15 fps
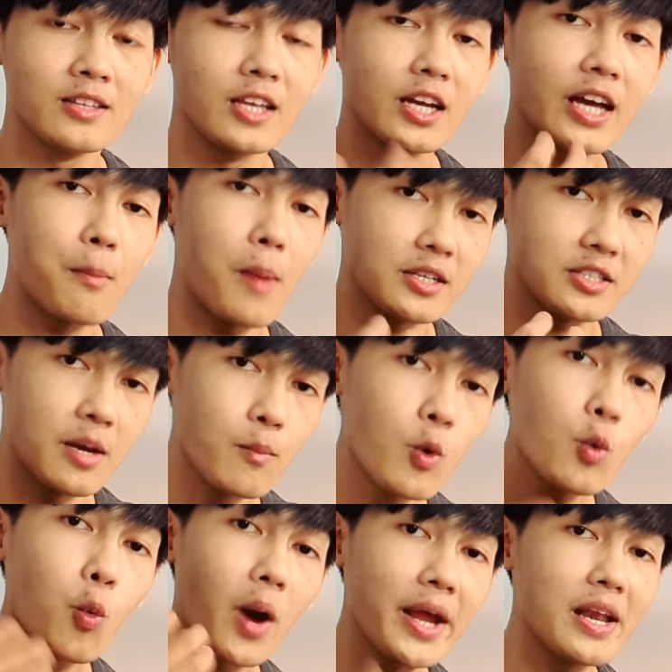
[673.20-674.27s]
thì các bạn sẽ
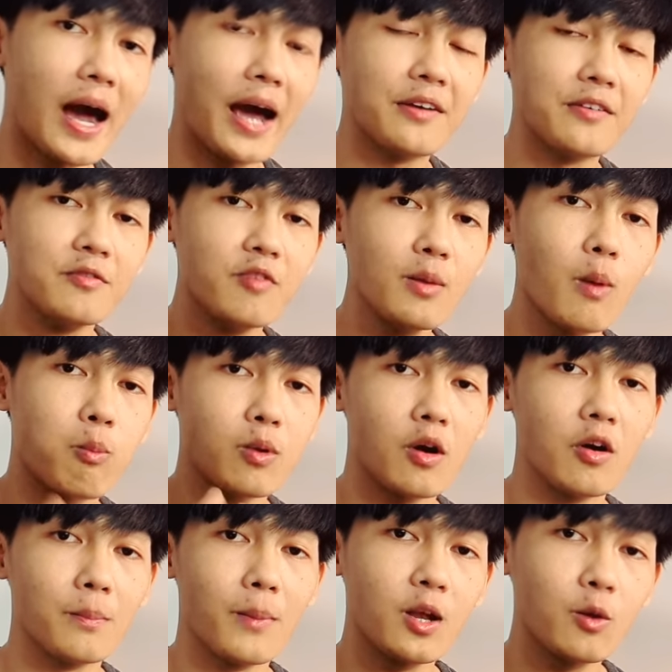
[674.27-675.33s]
muốn quay lại với một
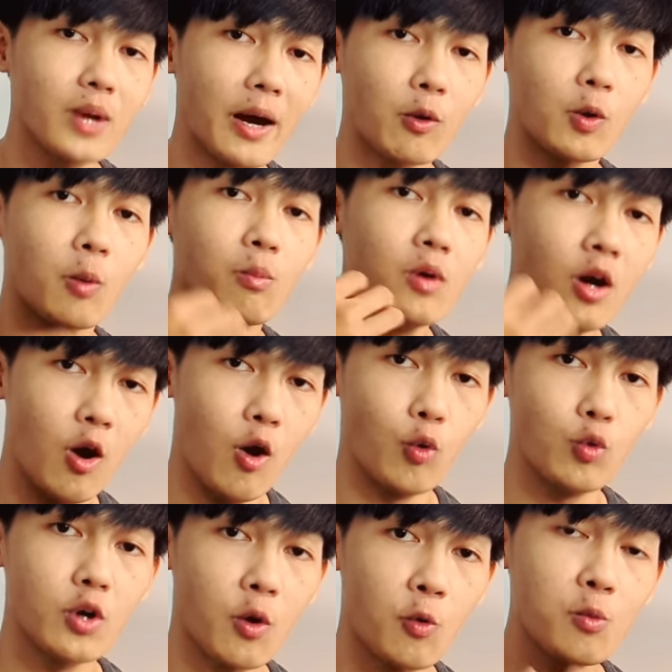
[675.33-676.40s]
người mà lúc nào cũng
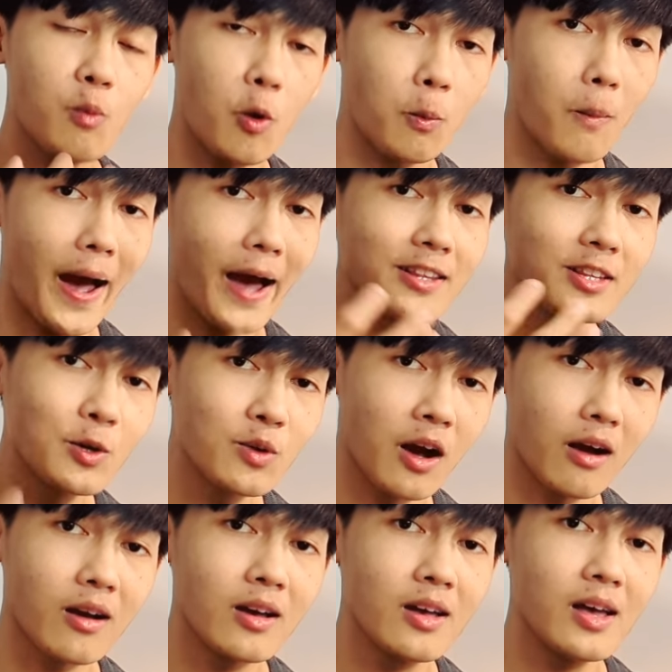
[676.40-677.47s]
ủ rũ buồn bã tiêu
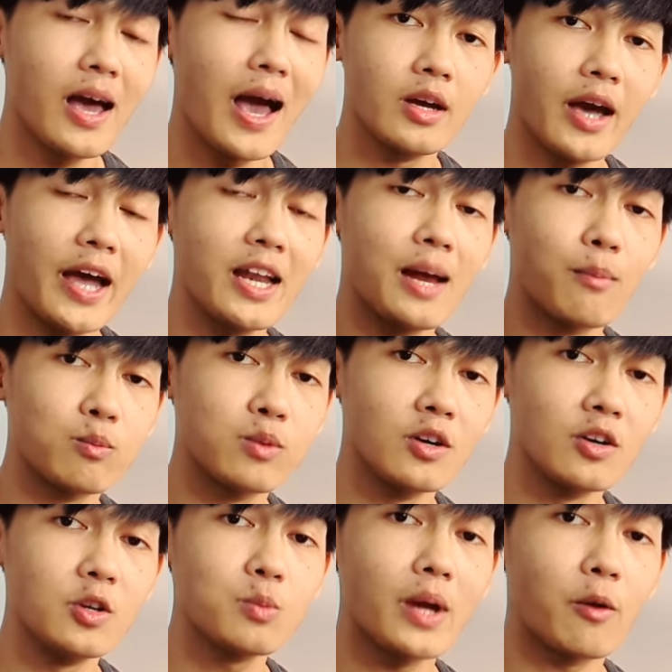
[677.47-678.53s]
cực hay là một
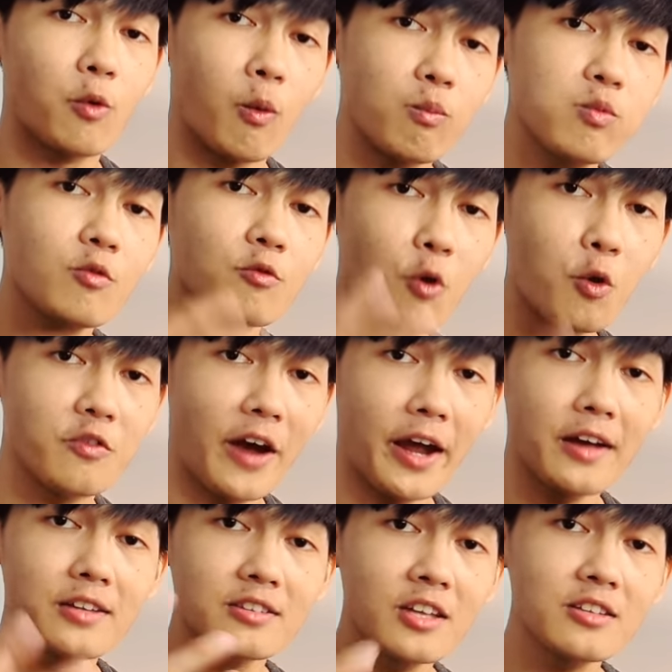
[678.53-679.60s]
người lúc nào cũng vui
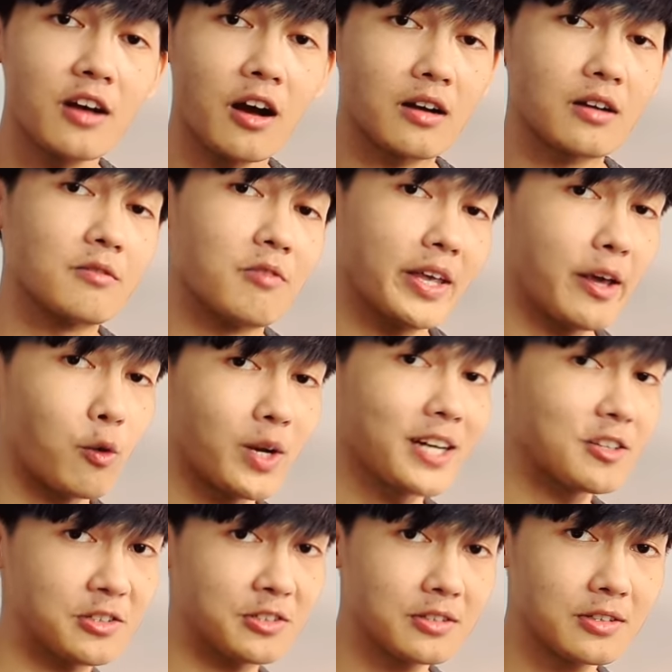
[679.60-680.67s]
vẻ tích cực và giàu
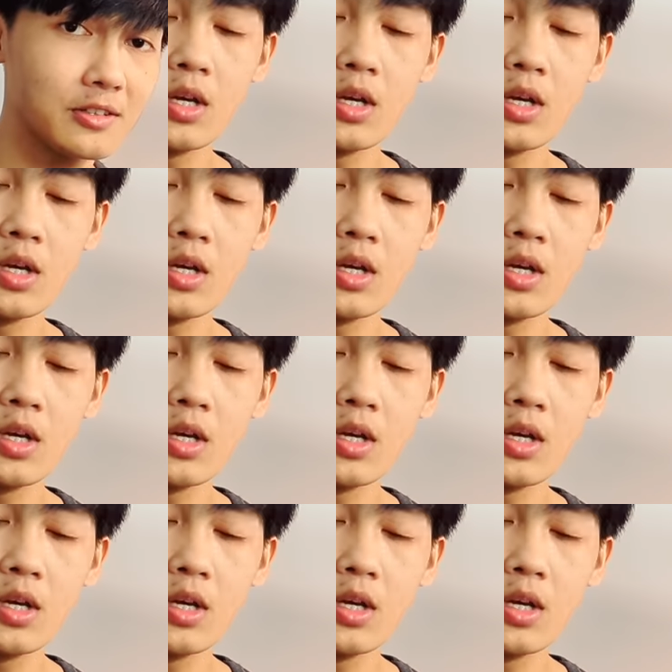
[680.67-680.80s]
năng lượng